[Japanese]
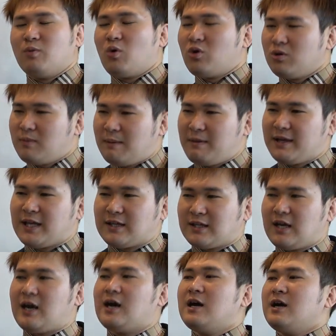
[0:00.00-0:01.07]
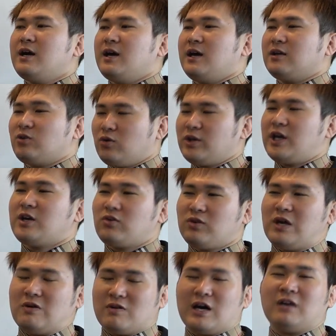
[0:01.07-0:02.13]
もうこのままだったら、えー、東大京
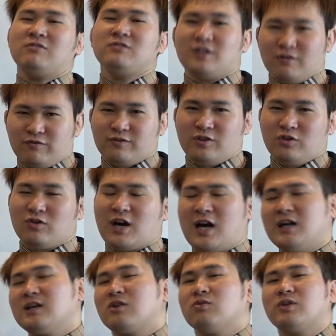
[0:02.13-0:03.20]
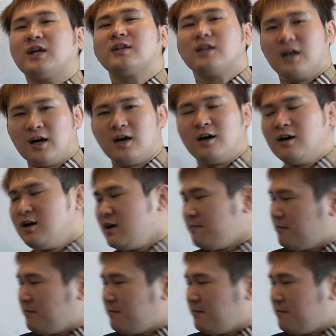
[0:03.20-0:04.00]
大受かるんですっていう環境だったら、